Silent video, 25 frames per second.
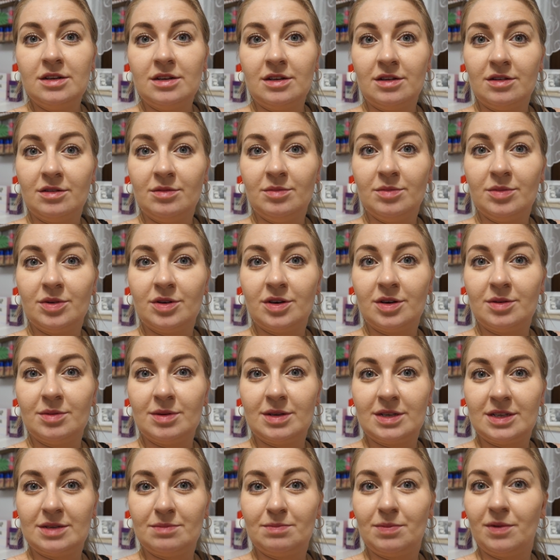No, bo chyba
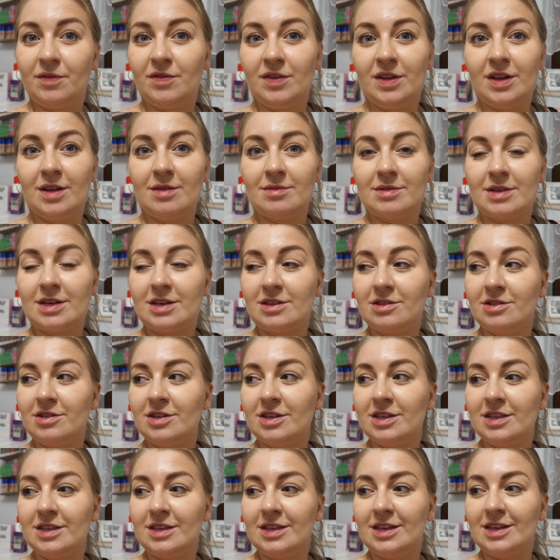powinnam zacząć
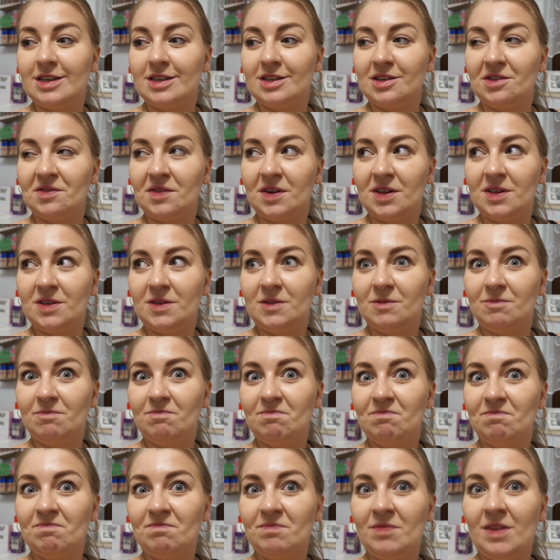się stresować.
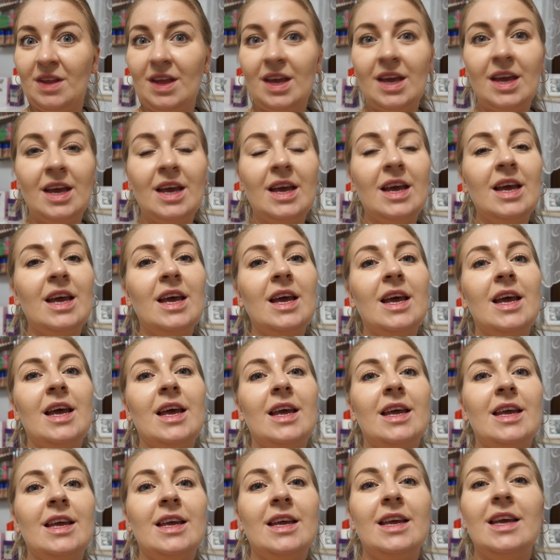
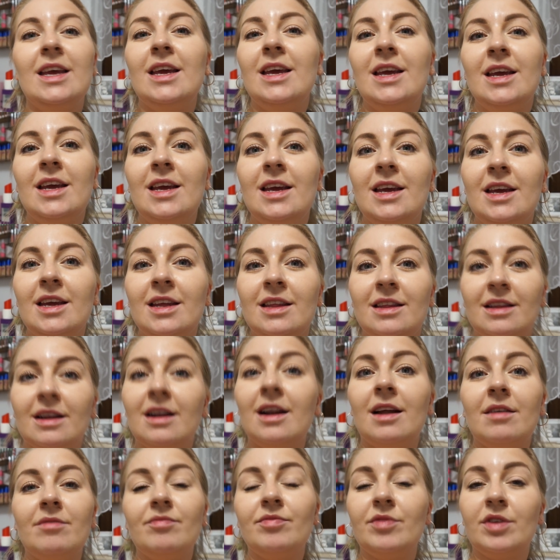I
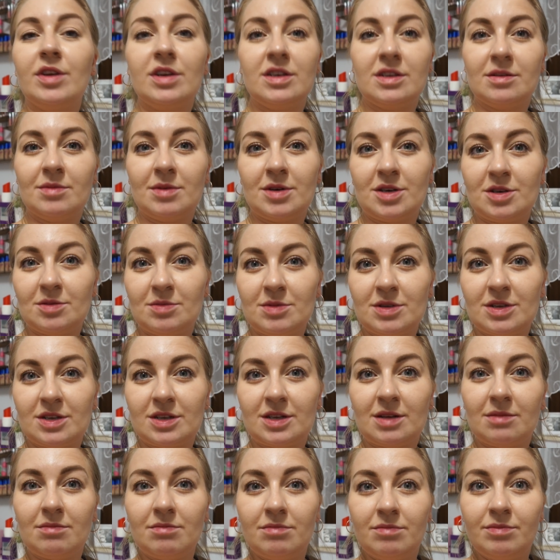tyle. No i zobaczymy, co
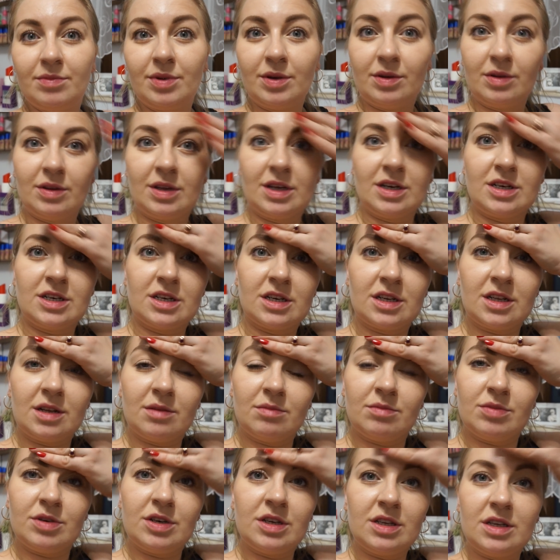tam piąteczek
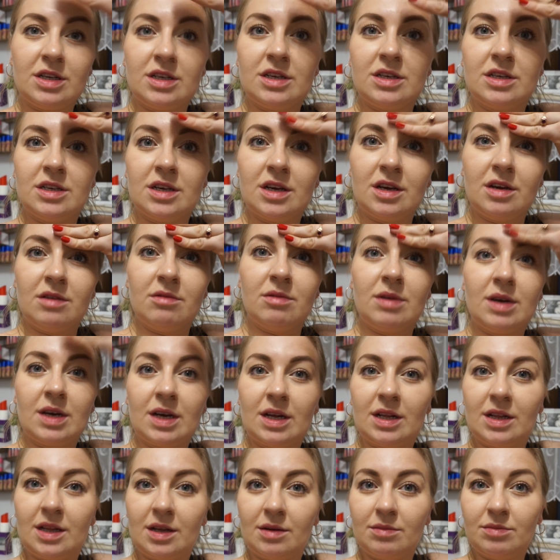nam przyniesie i
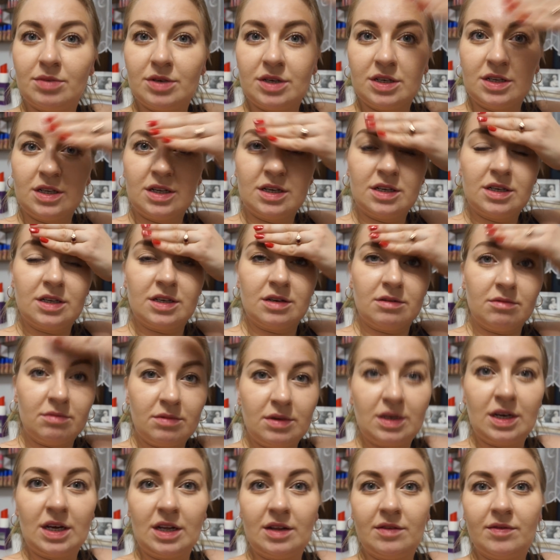weekend nam przyniesie.
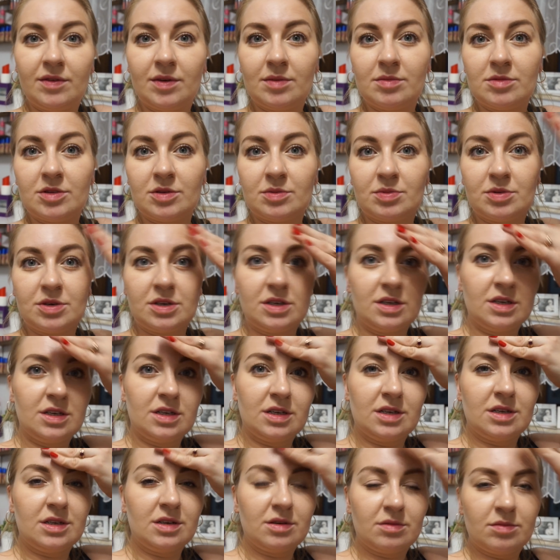Weekend wiem, co
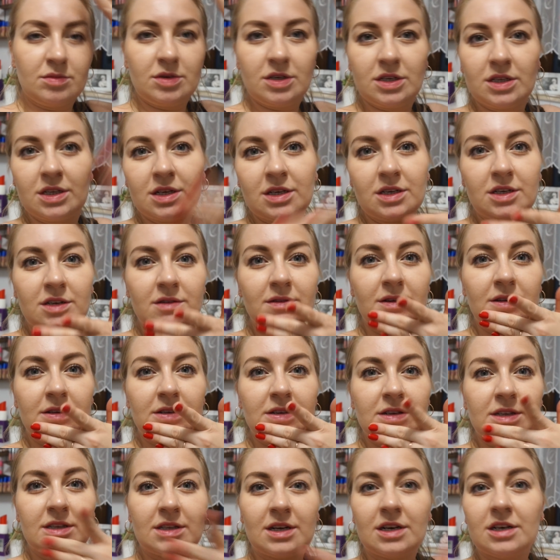przyniesie. Czemu się tak
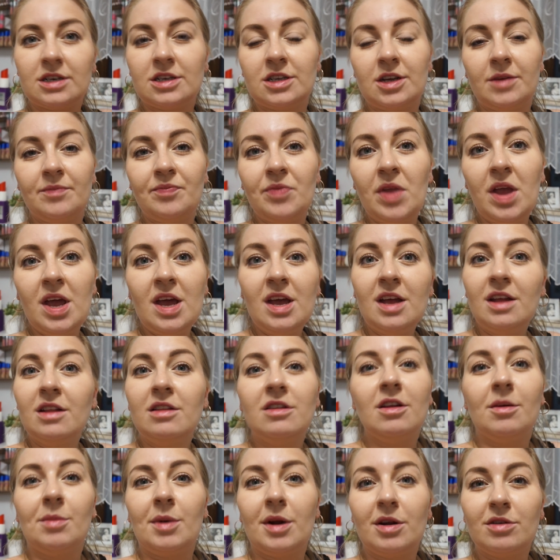świecę strasznie.
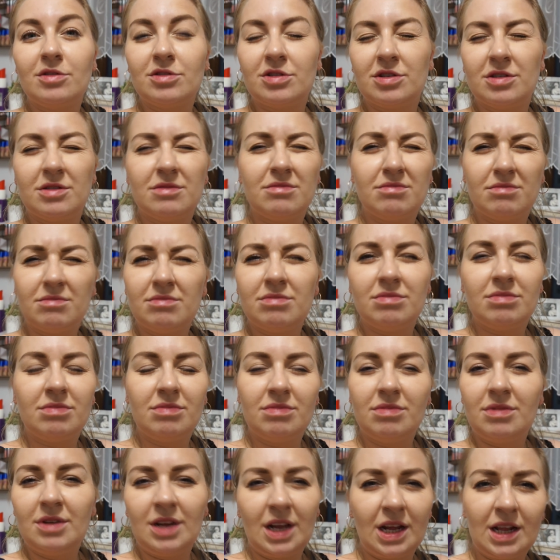Dobra, już
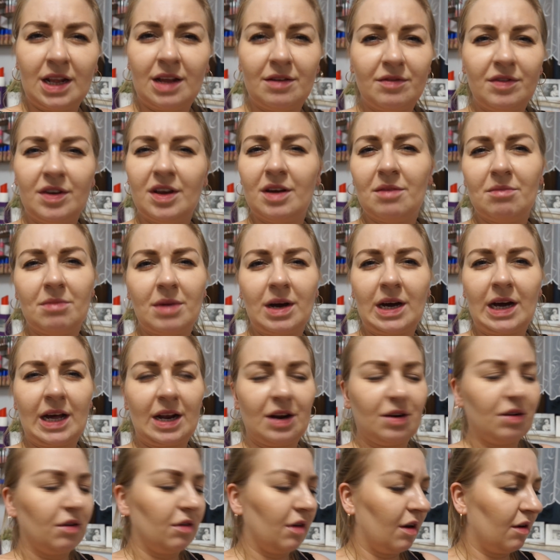nie nawijam
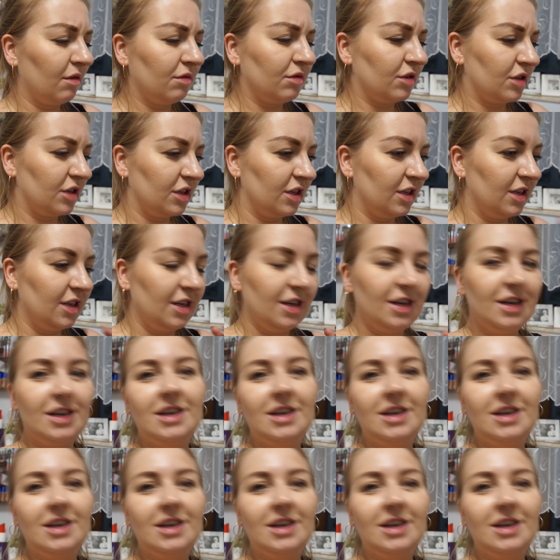makaronu na uszy.